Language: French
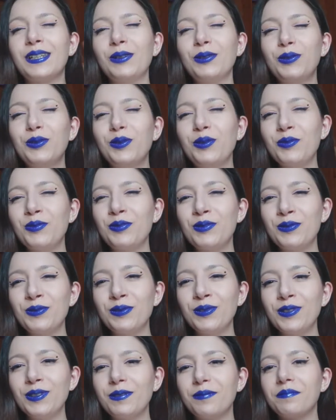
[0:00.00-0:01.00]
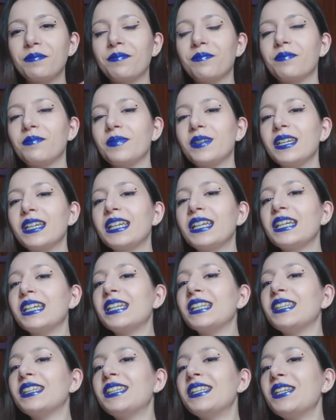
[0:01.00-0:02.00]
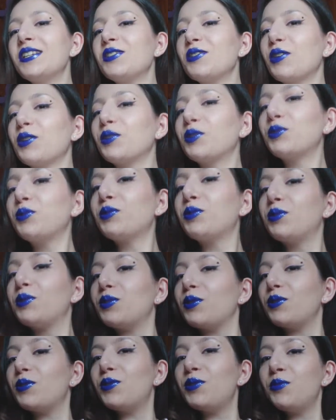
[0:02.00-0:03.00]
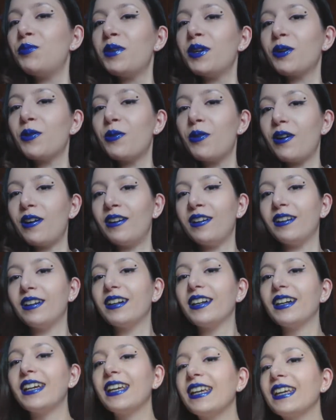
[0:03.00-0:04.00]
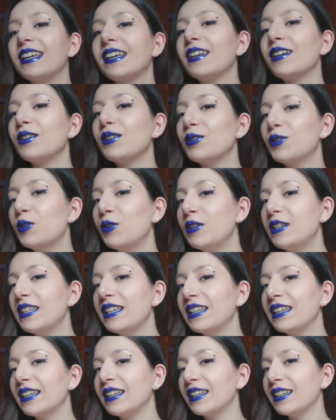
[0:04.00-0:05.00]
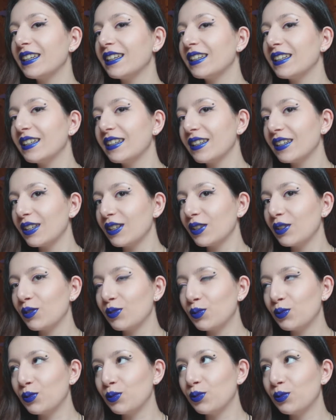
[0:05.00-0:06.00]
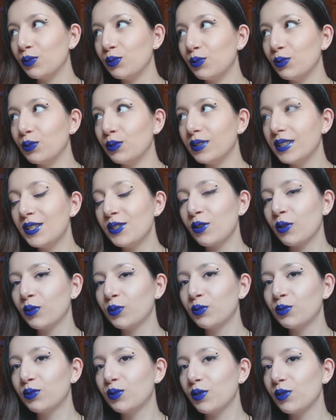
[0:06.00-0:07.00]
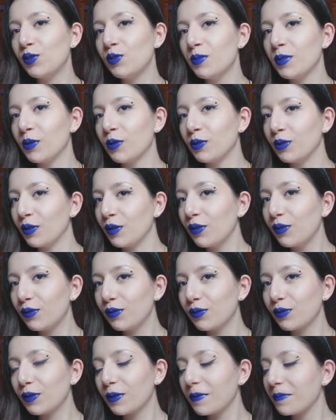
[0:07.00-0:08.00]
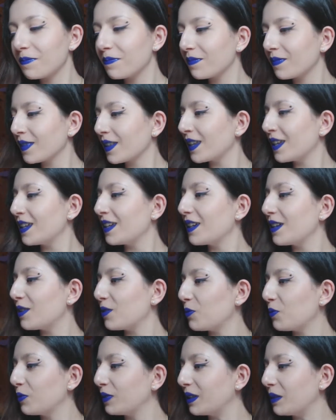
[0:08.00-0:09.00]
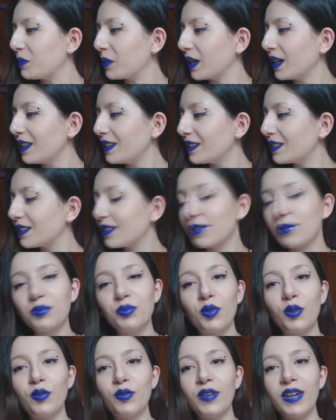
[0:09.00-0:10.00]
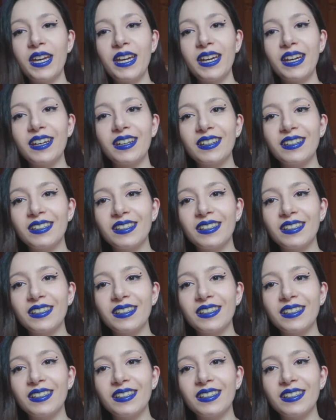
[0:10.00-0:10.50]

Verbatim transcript: Hello tout le monde T-shirt d'août numéro 1 et collier du t-shirt d'août numéro 9. On est prête pour faire